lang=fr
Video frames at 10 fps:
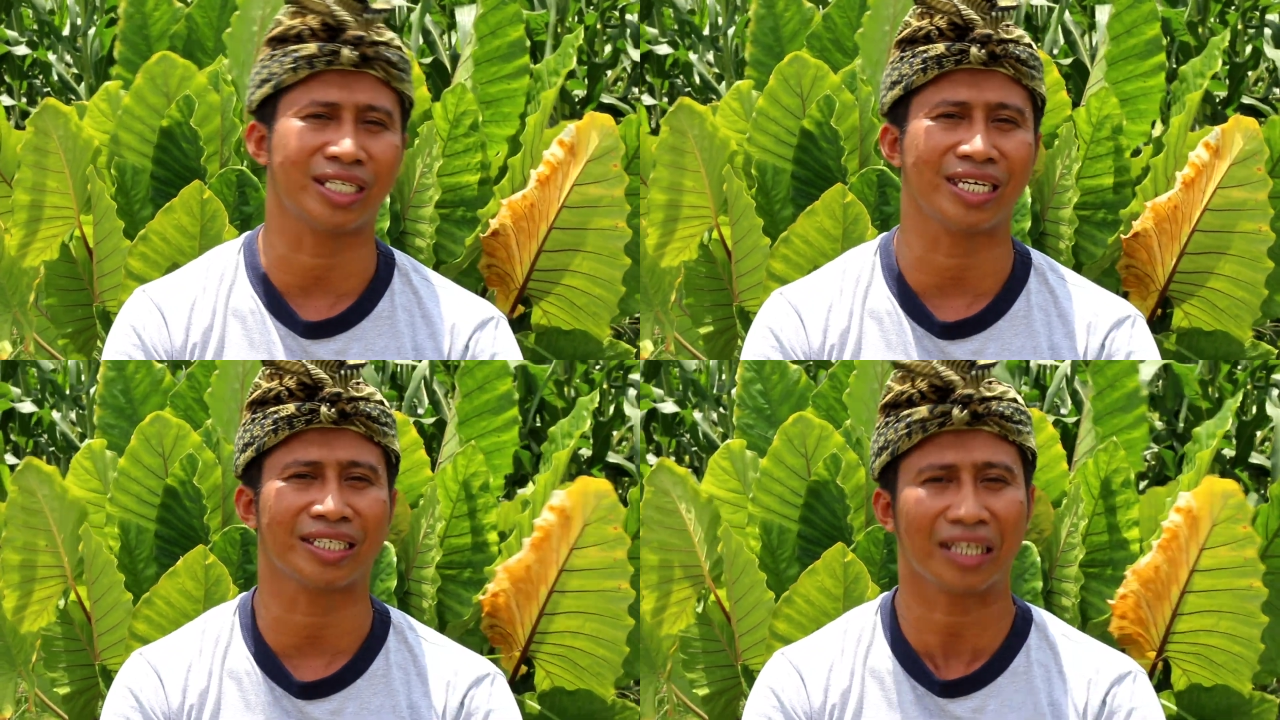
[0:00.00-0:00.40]

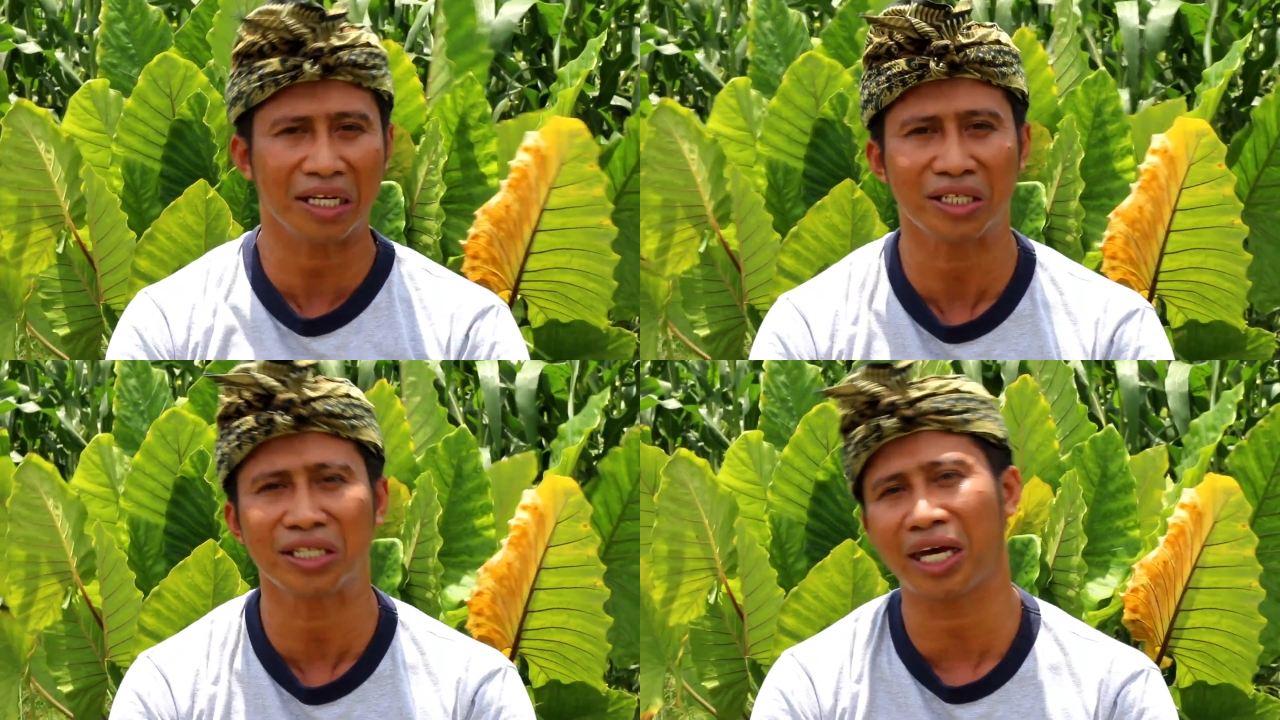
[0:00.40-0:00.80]
qui est
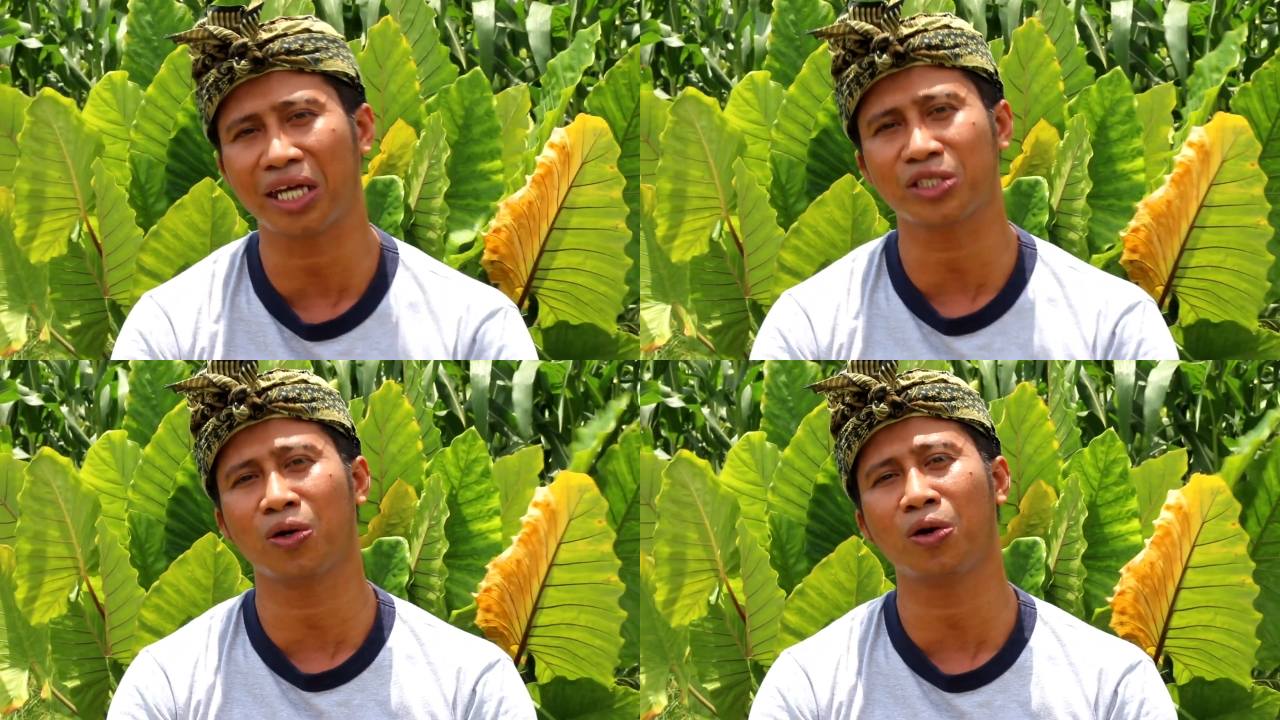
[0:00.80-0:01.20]
très
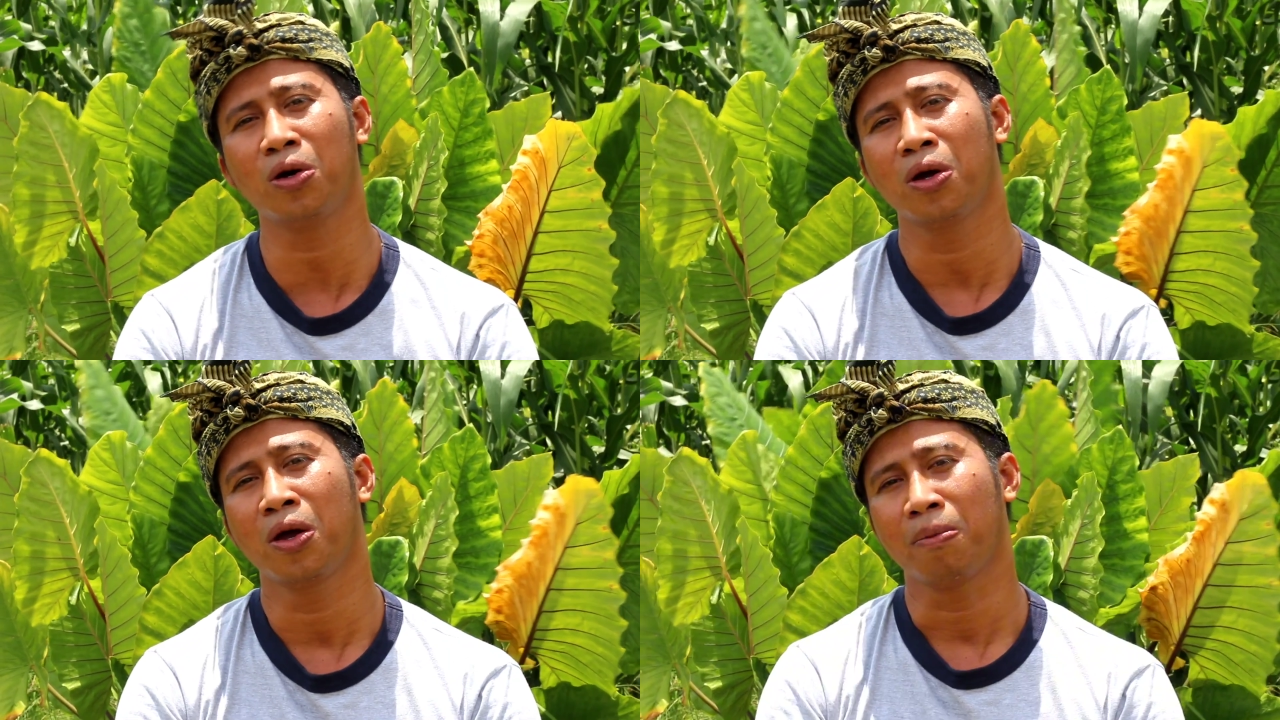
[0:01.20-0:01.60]

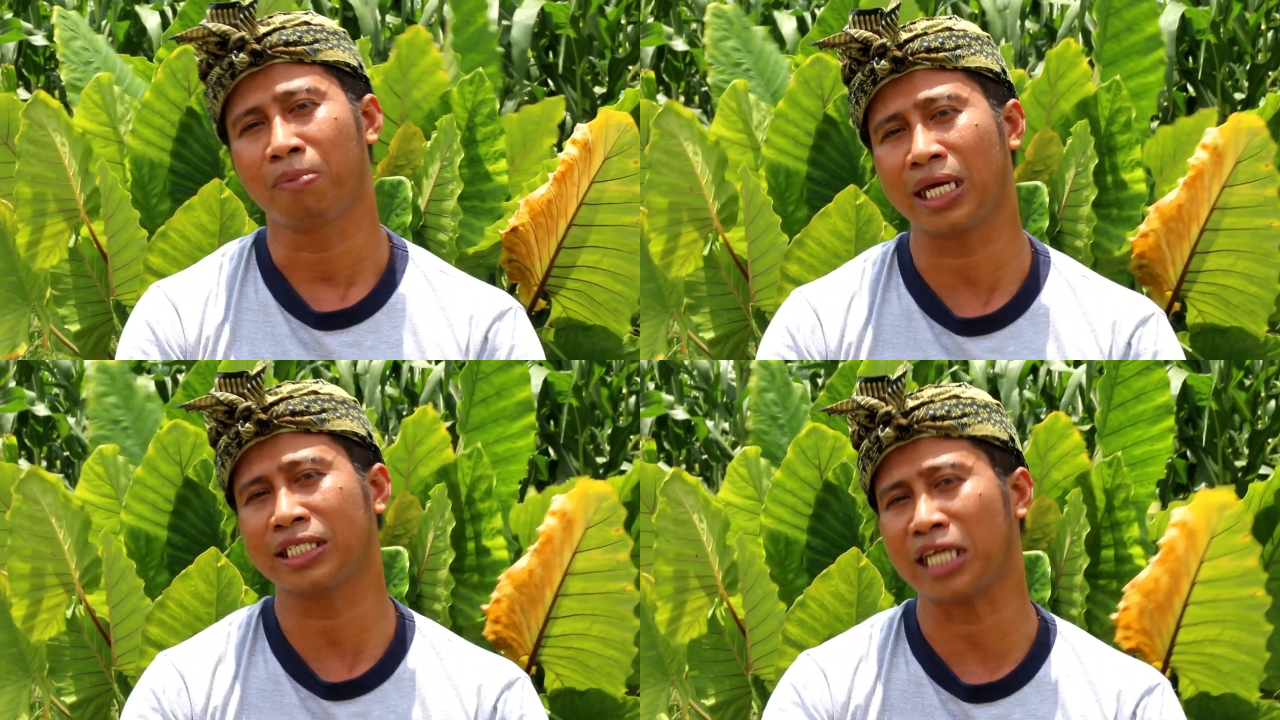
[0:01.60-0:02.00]
intéressant,
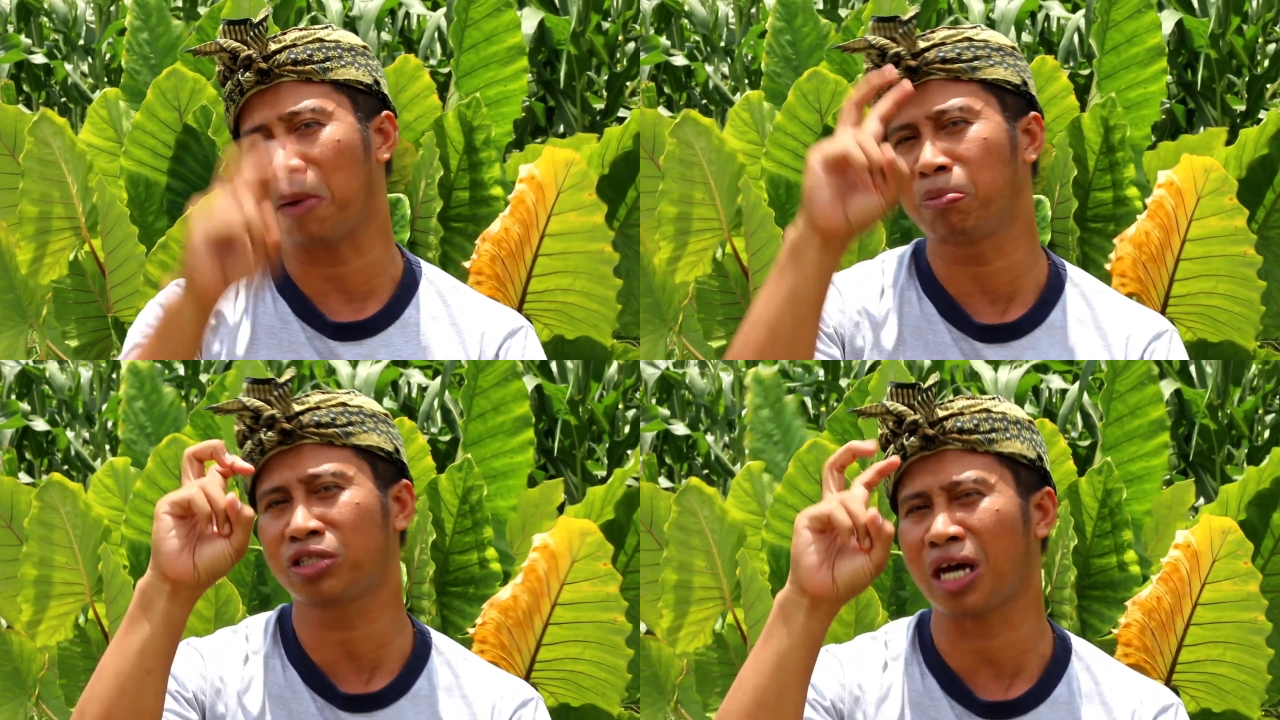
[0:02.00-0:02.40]
mais c'est
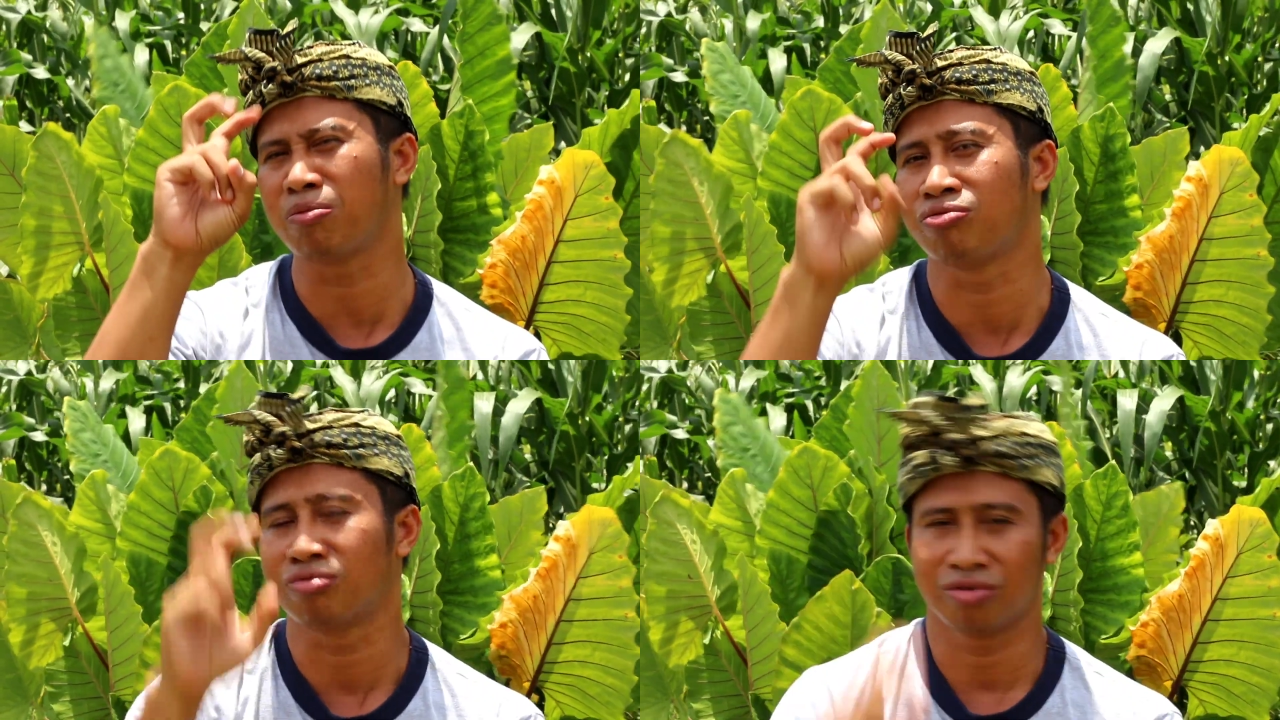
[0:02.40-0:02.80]
un peu
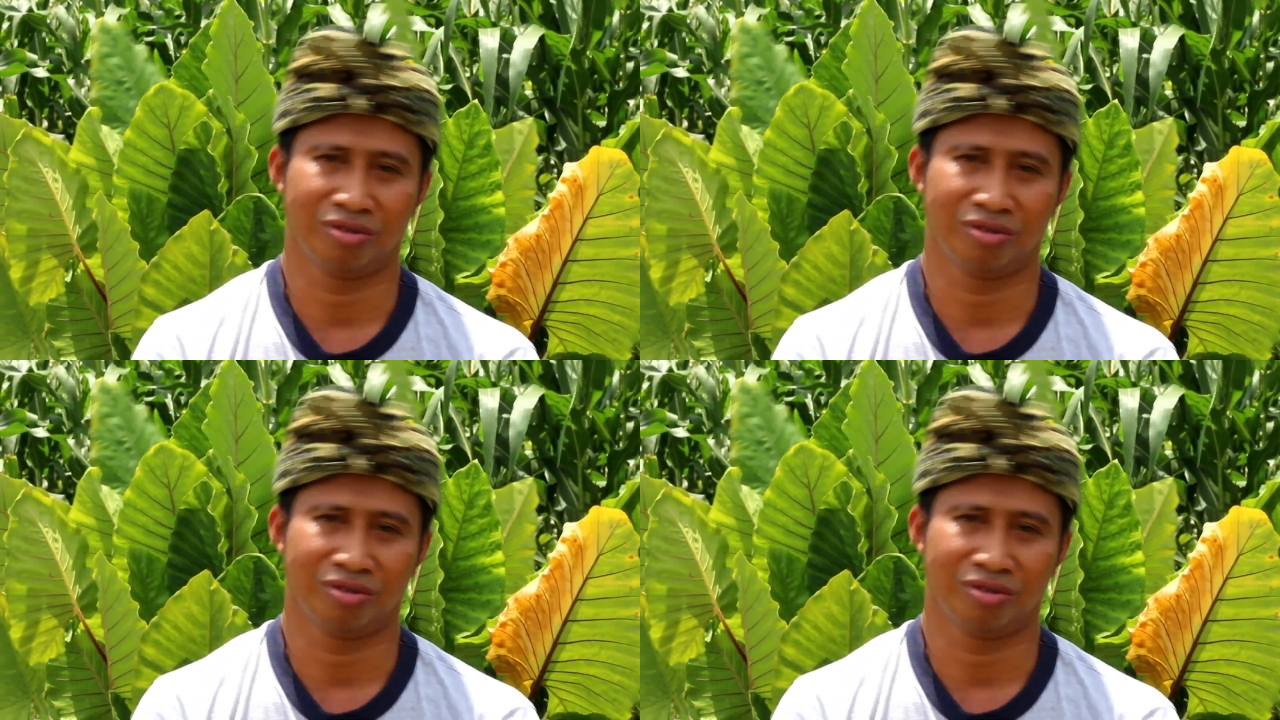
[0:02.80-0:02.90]
tabou.